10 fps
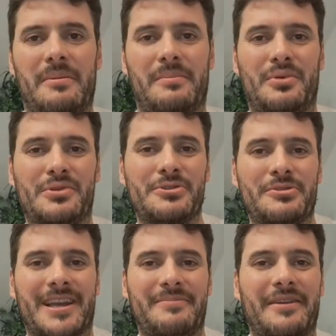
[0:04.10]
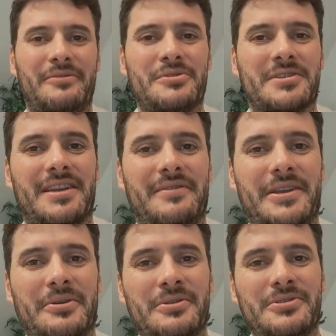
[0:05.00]
Bonjour et bienvenue sur cette
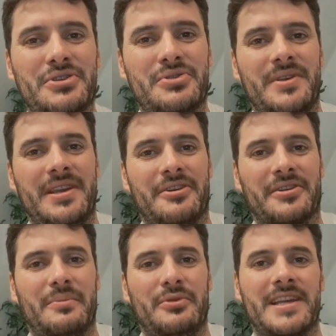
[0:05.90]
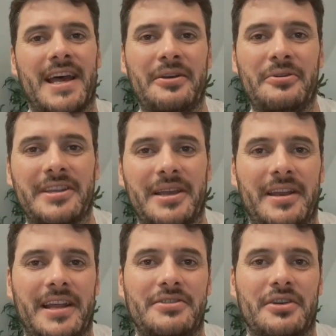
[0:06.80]
vidéo, je suis Quentin Musard, Country
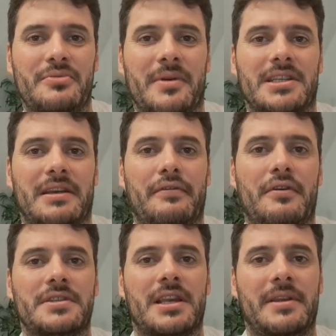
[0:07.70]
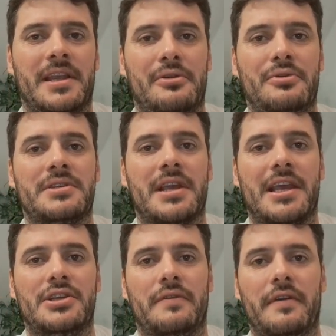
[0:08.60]
Manager du marché France et Benelux
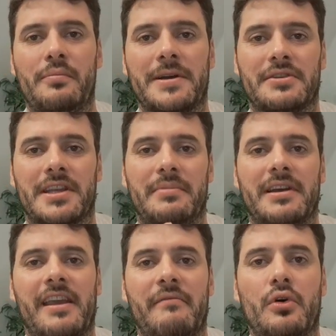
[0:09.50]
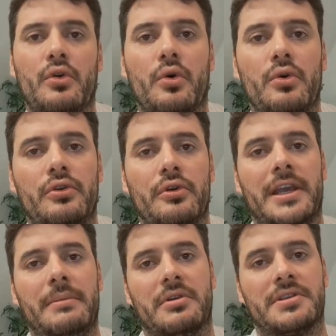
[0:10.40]
et je vais vous présenter brièvement le rôle de
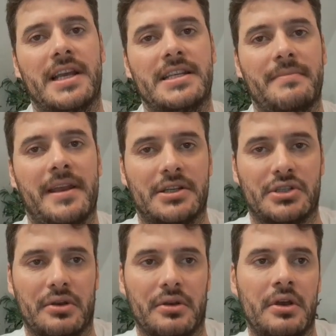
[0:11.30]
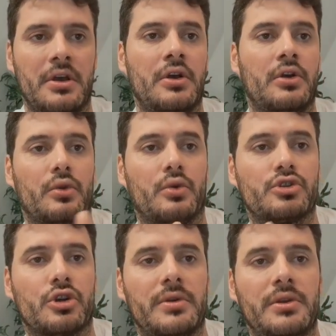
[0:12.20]
Inbound Sales Manager. Donc
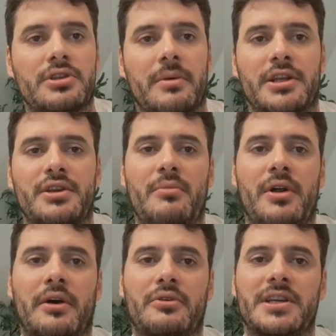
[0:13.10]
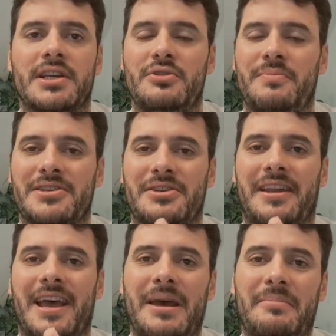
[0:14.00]
aujourd'hui nous sommes actuellement à la recherche d'une personne
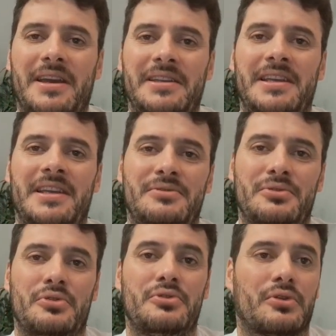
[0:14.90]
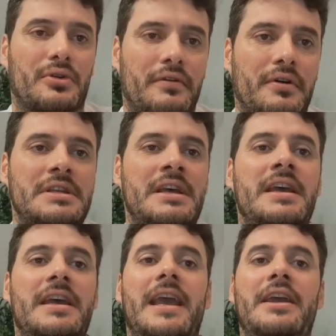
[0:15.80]
imprégnée d'une culture de vente
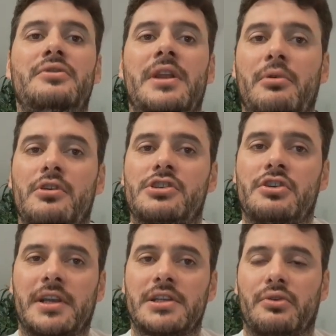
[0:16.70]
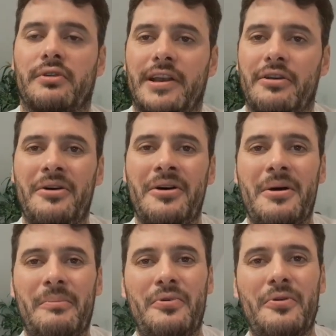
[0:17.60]
et d'une approche centrée sur le client
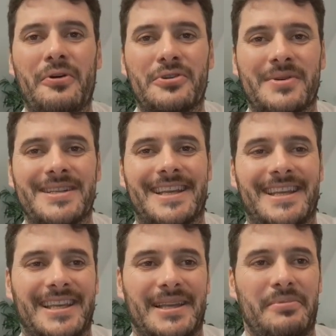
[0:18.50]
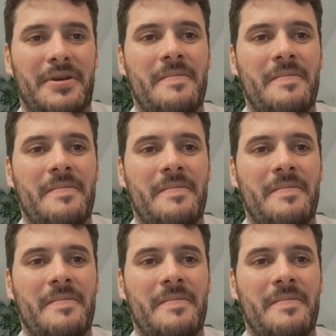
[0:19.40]
pour rejoindre cette équipe.